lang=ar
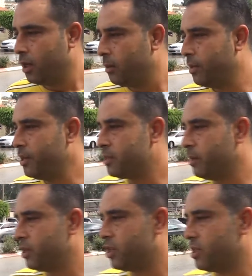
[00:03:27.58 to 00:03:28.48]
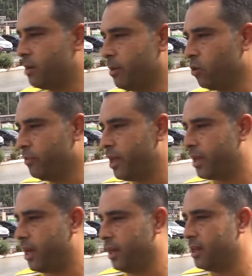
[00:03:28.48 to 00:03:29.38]
بالنسبه للجزيره برضه
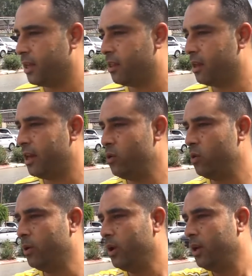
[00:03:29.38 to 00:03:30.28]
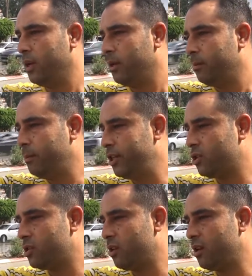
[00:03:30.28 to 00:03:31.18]
مضايق علينا كثير لانه بيجي
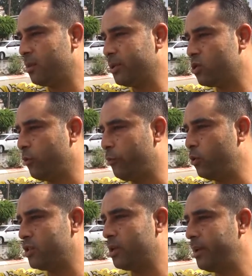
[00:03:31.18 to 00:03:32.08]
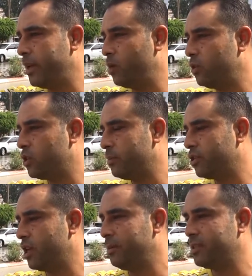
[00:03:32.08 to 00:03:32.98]
سيارات بتصف هون زباين وإشي
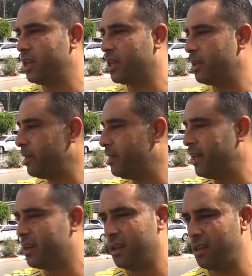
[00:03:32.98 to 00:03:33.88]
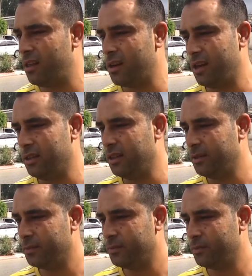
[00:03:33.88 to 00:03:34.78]
بالشارع بتسكر بتضايقنا كثير قاعده
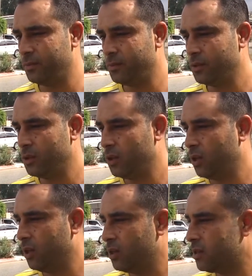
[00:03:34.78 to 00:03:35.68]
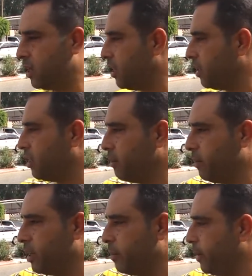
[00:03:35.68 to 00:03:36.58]
المي سكرت سكرت
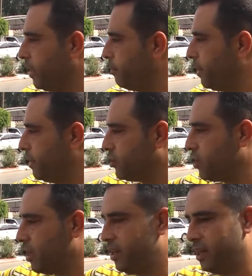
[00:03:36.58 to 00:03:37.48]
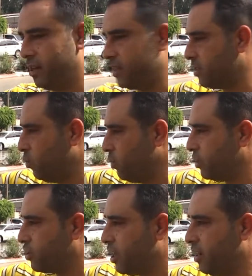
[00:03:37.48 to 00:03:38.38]
المي بين بين الشارعين هسه هون
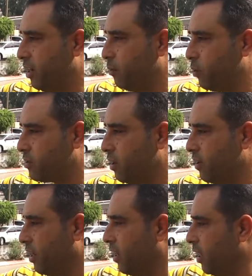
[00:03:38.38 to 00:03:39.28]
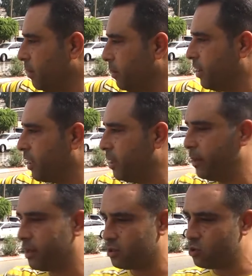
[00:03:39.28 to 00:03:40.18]
الشارع الوسطاني بتلاقيه
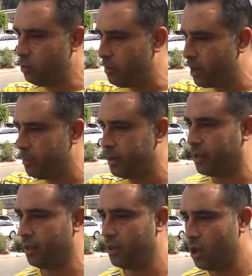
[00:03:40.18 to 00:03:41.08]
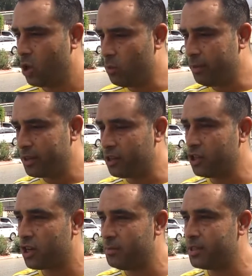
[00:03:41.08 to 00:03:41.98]
بركي الصبح بكى بركي وما
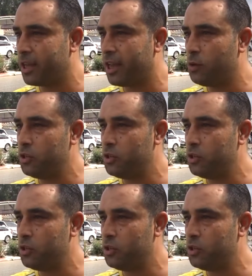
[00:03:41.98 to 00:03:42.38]
مطرتش خمس دقائق